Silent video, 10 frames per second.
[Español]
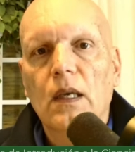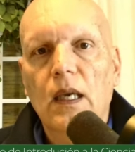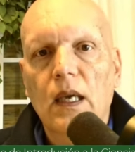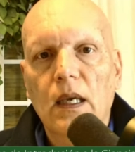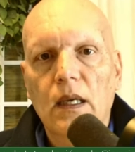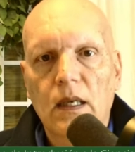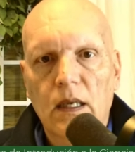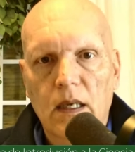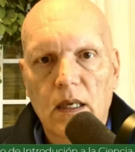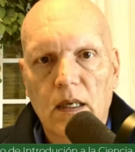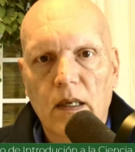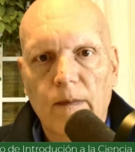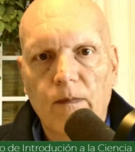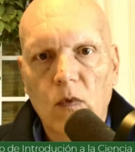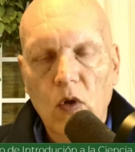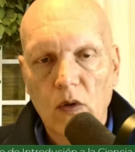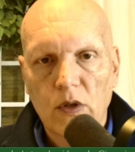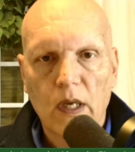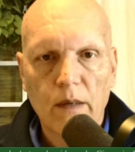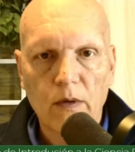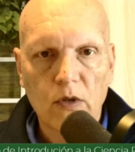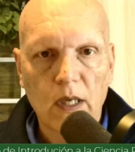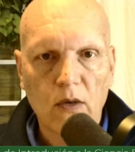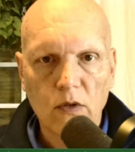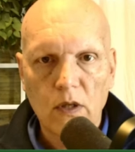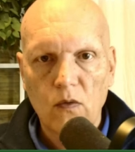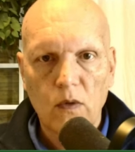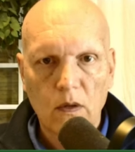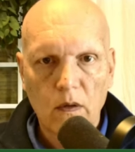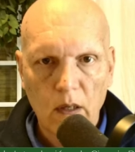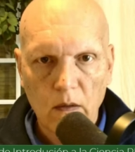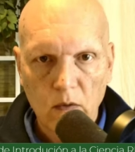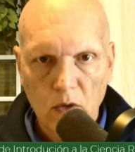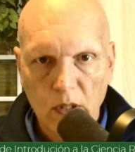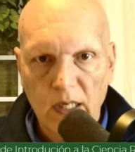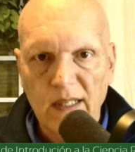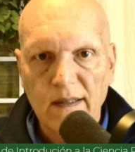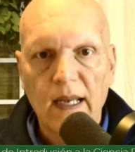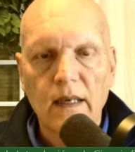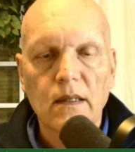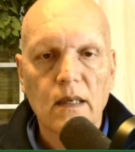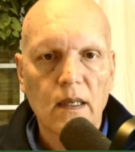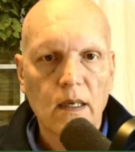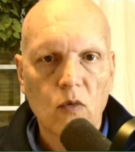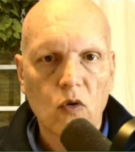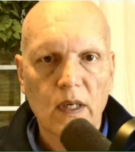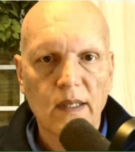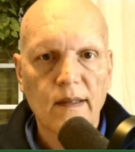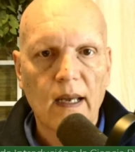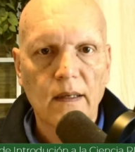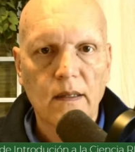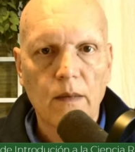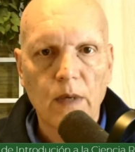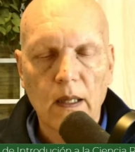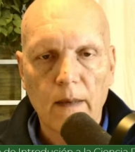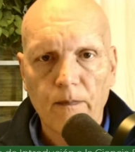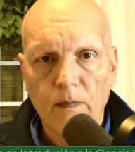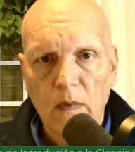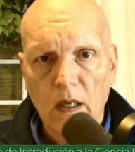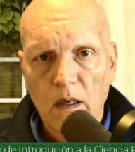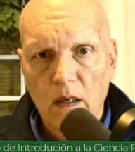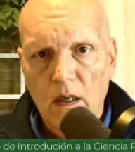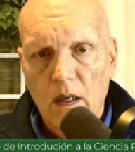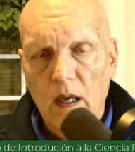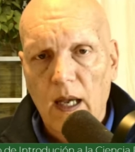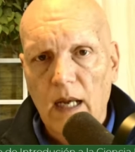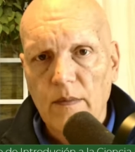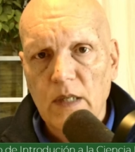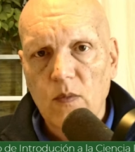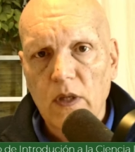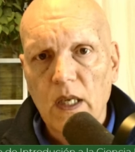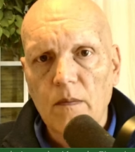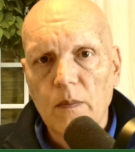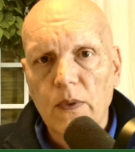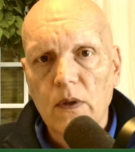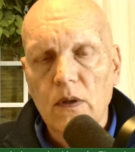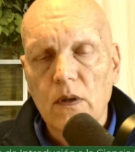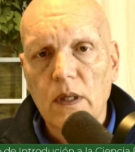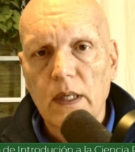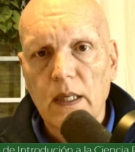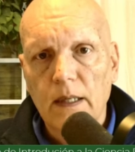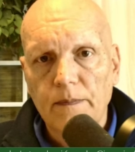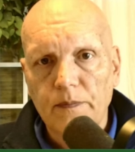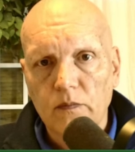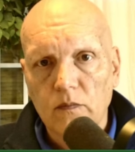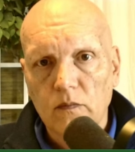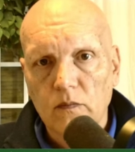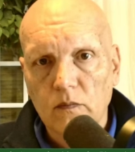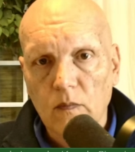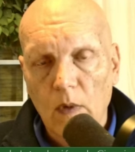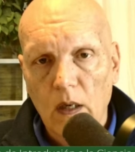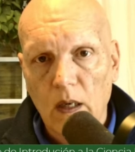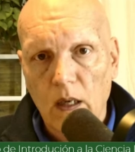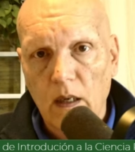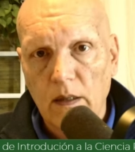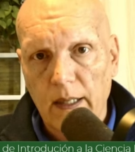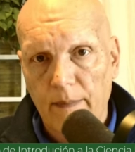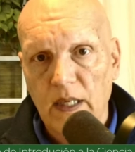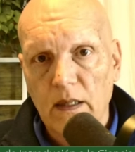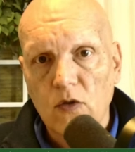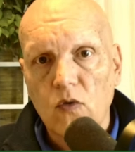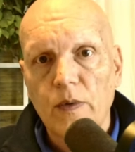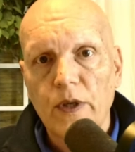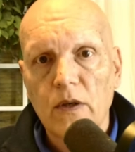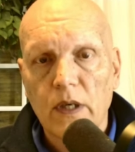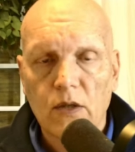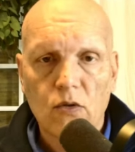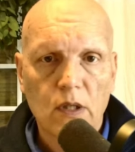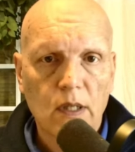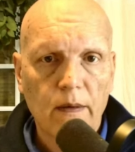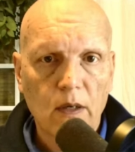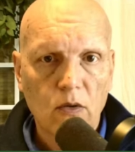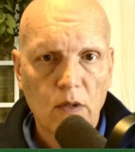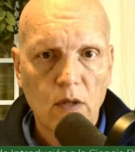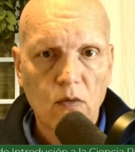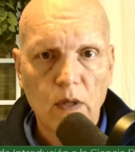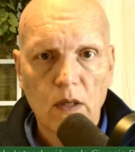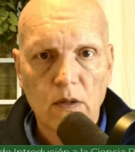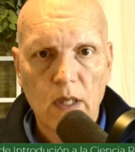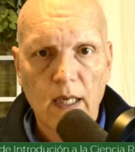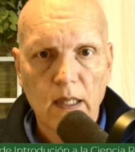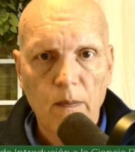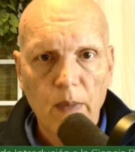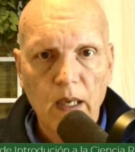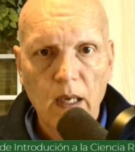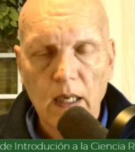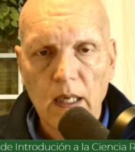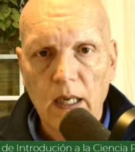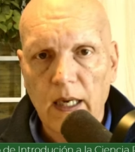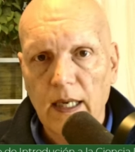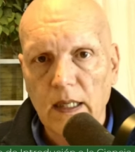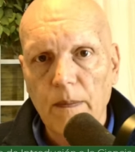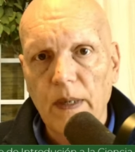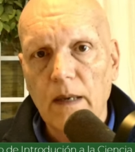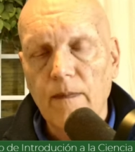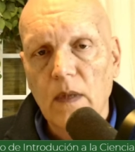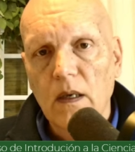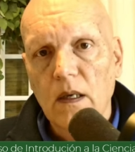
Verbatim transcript: que eh, todo ser vivo está constituido de unos cristales que llamó cristales de vida. Al mismo tiempo, eh, también descubrió que estos estaban constituidos de ATP y GATP